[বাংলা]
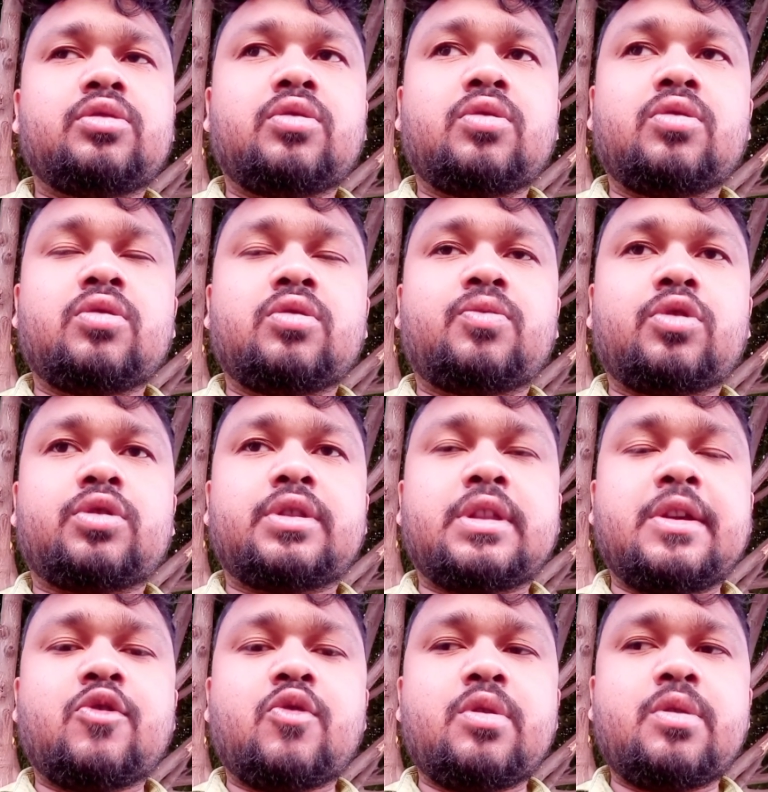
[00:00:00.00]
তো
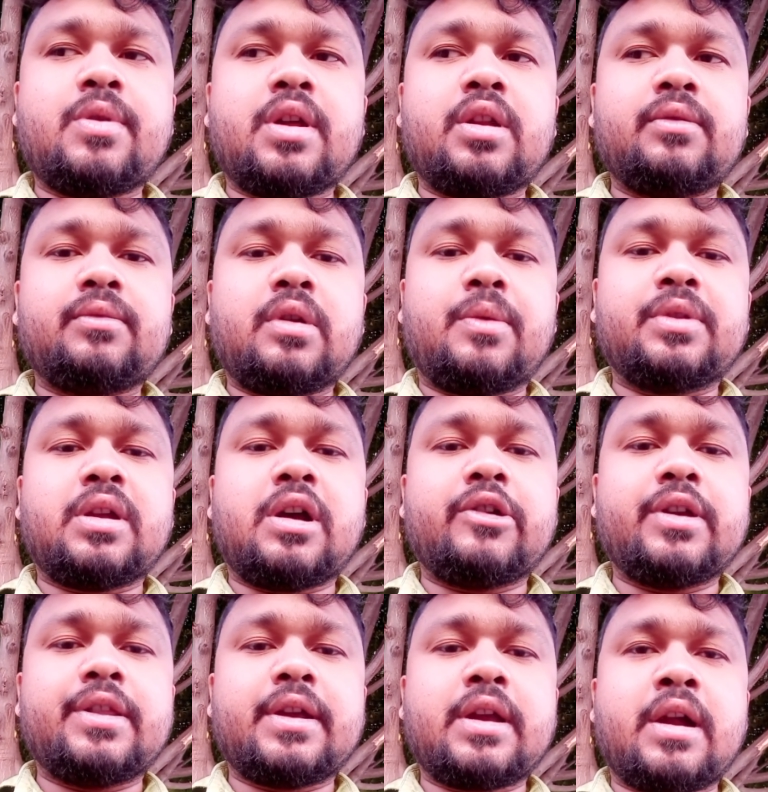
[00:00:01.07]
প্রত্যেক রবিবার আমাদের
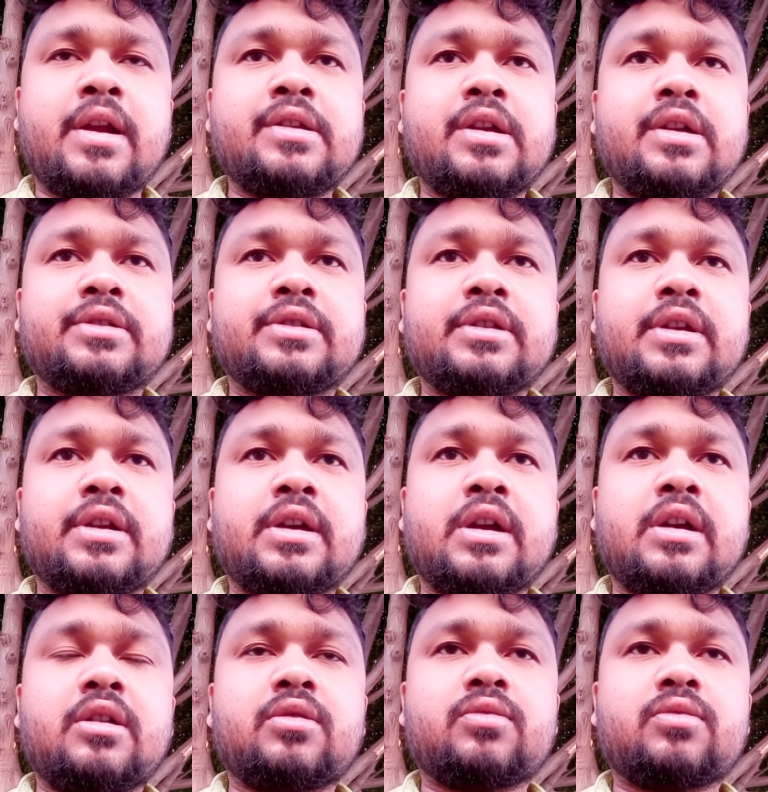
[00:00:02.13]
হাওড়া থেকে গাড়ি যাচ্ছে যেটা